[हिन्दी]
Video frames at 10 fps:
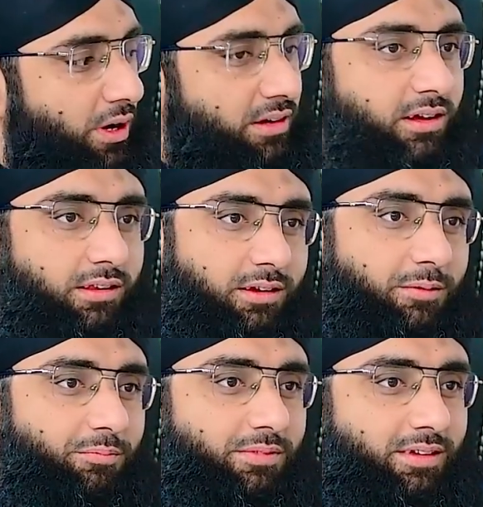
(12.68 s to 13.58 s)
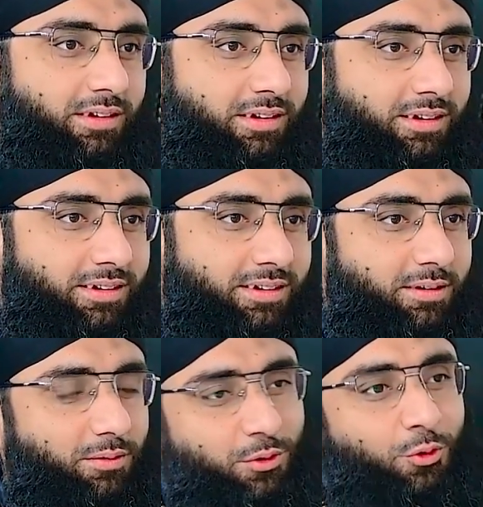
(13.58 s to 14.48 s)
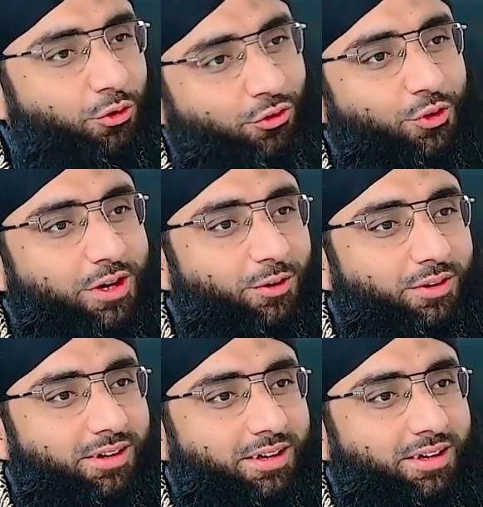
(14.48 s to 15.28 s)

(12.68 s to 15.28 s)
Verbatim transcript: और एक साथ ही बस दोस्त तो ये होता